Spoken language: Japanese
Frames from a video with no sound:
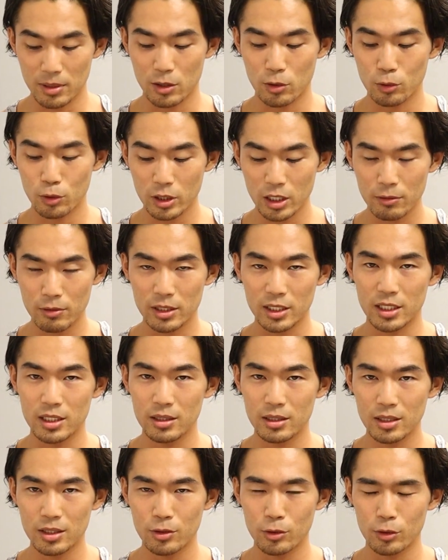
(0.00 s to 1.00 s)
まあ、この辺は
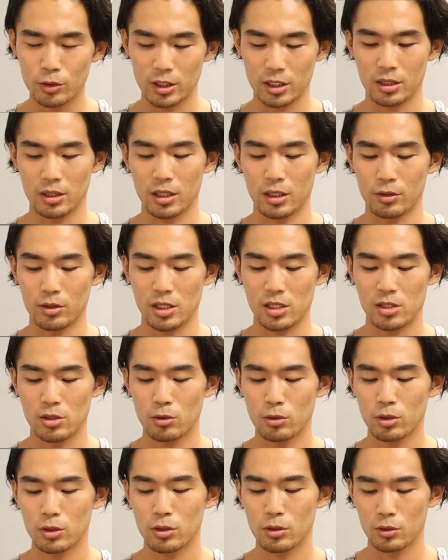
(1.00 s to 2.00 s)
筋肉量だったりとか、
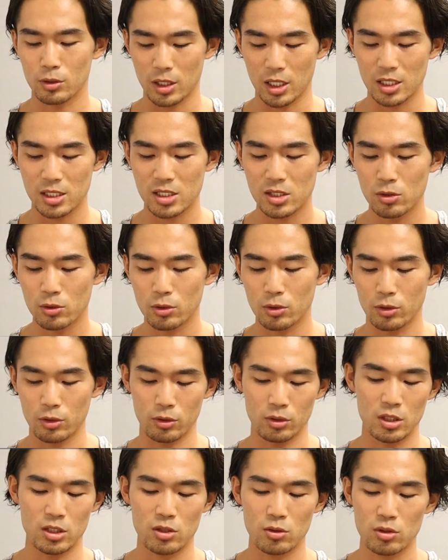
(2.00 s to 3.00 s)
その人の活動量に
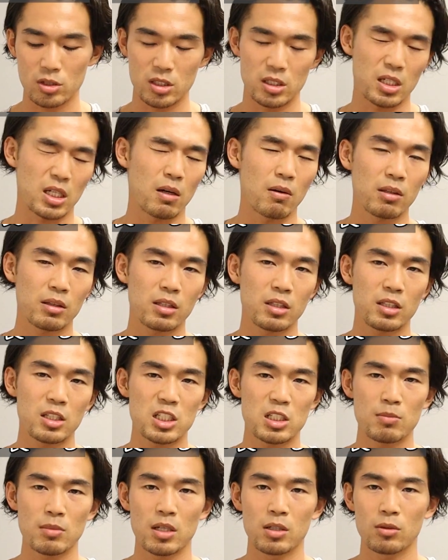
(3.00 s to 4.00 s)
よって少しね、変わってき
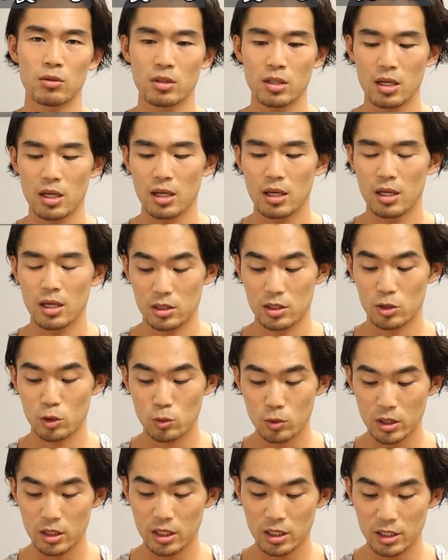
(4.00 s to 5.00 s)
てしまうので、
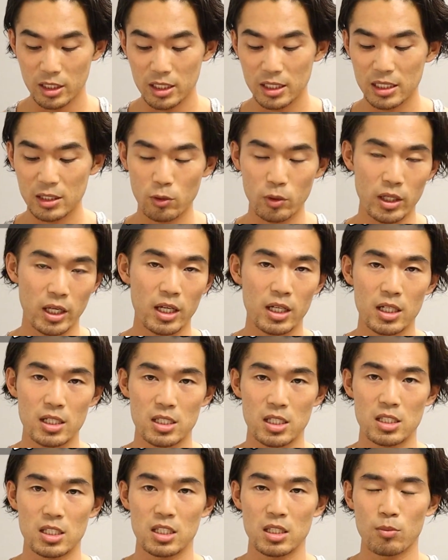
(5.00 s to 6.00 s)
そこはね、臨機応に変化
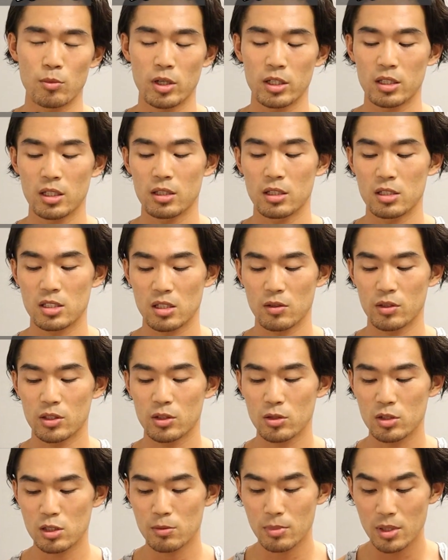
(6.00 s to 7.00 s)
させてもらいたいんですけど、
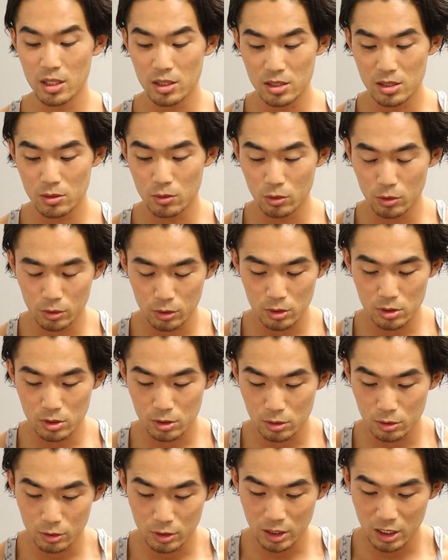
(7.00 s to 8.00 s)
一つ目安を置くと
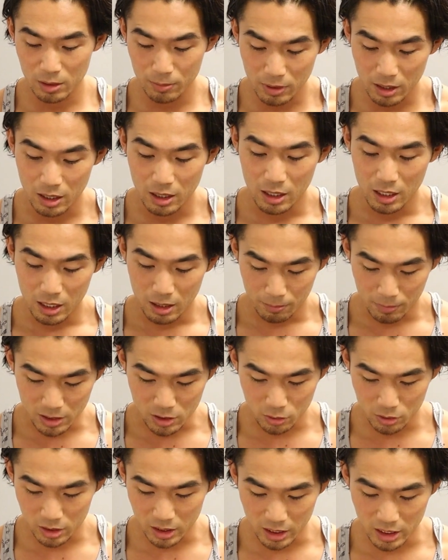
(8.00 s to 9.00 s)
するのであれば、ま
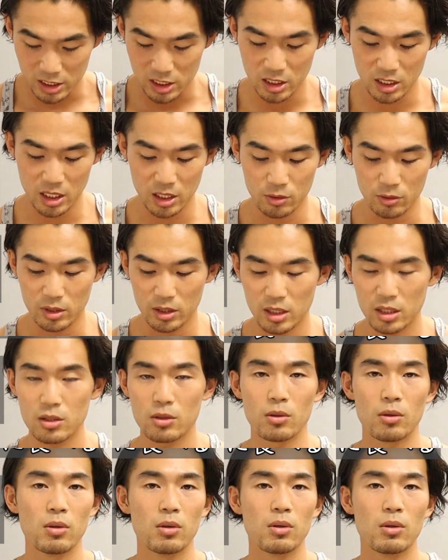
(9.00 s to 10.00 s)
あ、それがいいんじゃないのかな
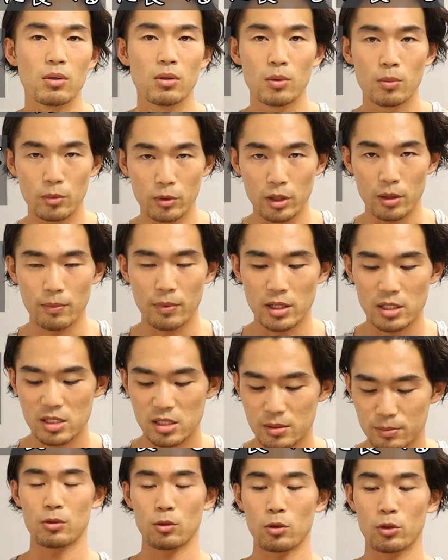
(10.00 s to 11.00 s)
と思いま
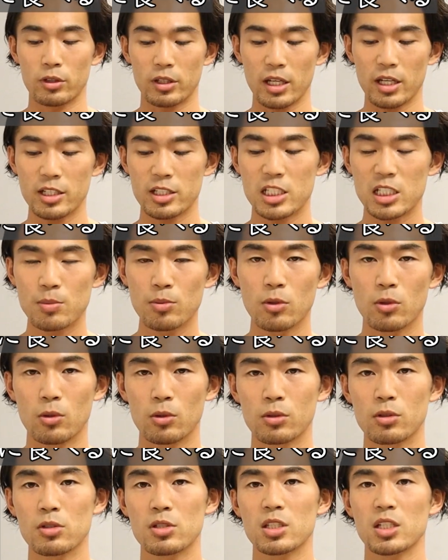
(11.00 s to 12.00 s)
す。この体脂肪
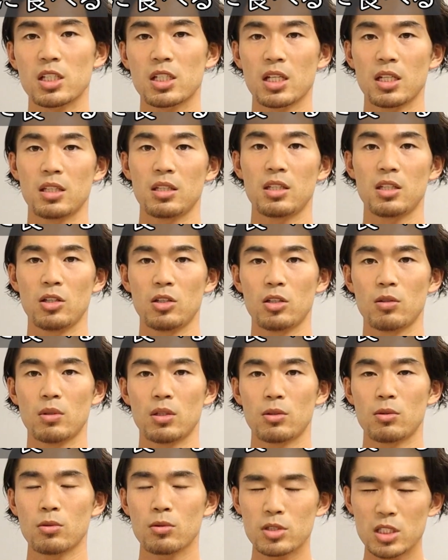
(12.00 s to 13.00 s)
を落とす期間っていうの
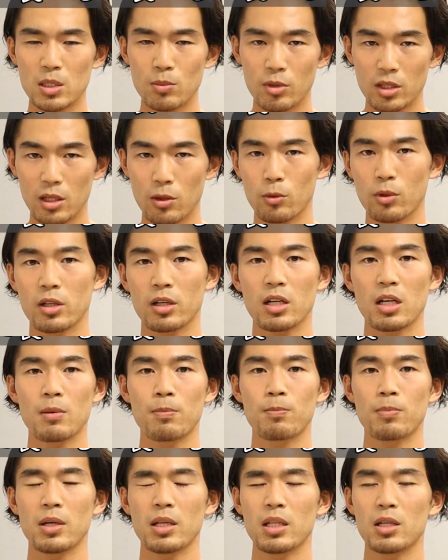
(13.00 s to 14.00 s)
は、どうしてもね、お腹
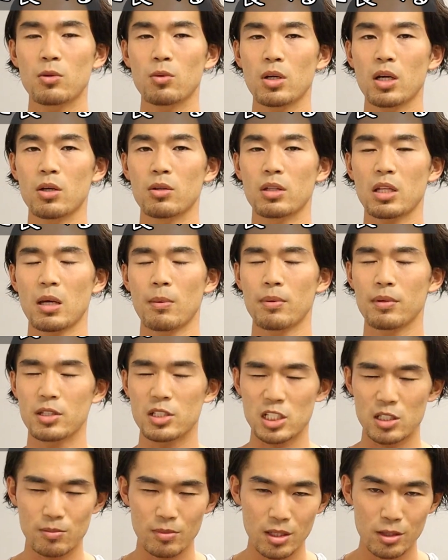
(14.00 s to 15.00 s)
いっぱいにご飯を食べ
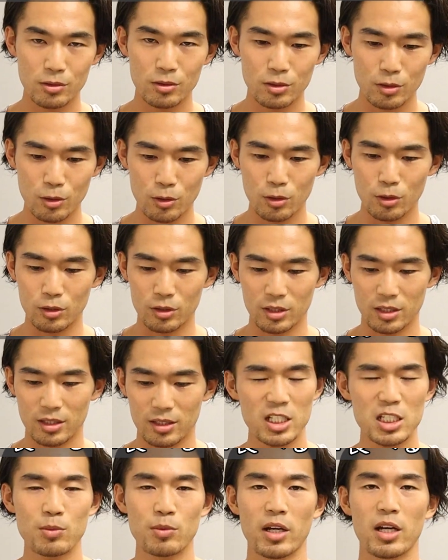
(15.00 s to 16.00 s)
てしまうと、
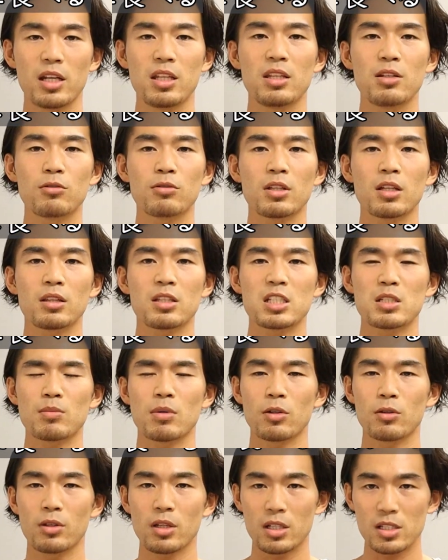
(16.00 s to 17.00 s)
体脂肪減りにくくなってし
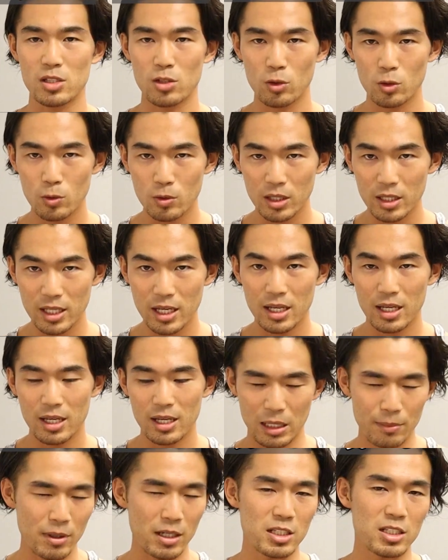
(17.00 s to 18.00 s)
まうので、そこはね、
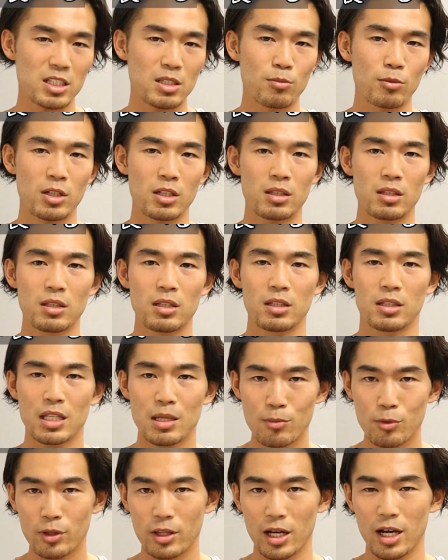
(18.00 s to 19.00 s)
我慢してもらって、
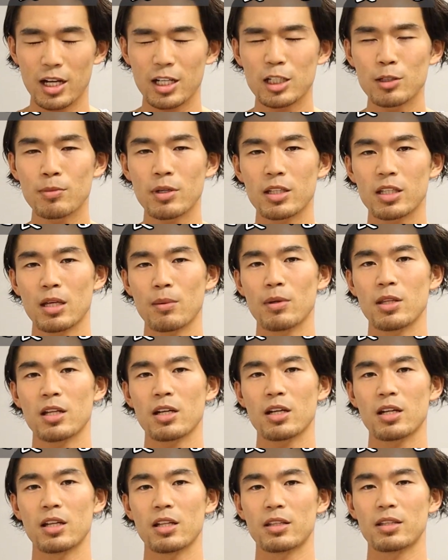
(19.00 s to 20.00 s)
でもね、白米食べ
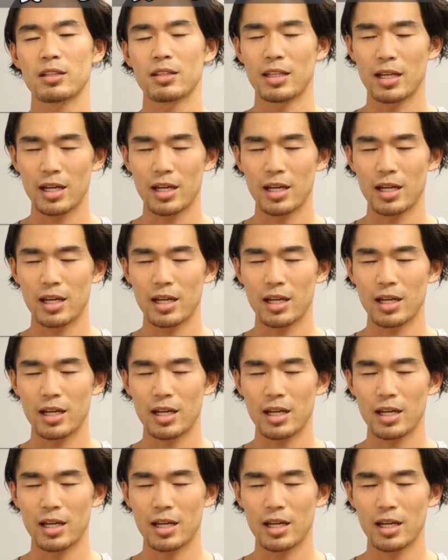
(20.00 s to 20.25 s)
ながら